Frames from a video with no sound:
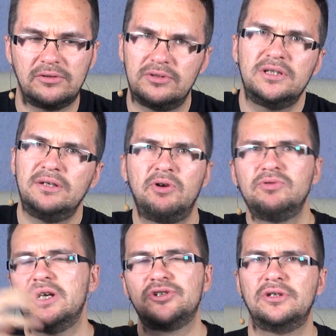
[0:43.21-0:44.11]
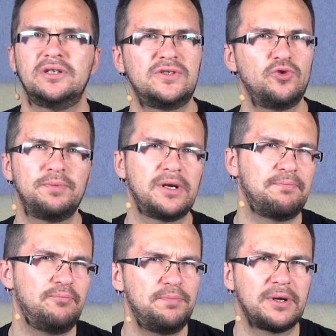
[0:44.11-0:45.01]
То есть не могу сказать, что это
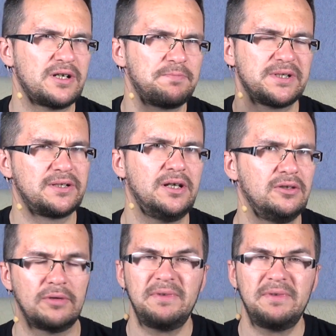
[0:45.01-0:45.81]
супер-пупер распространено.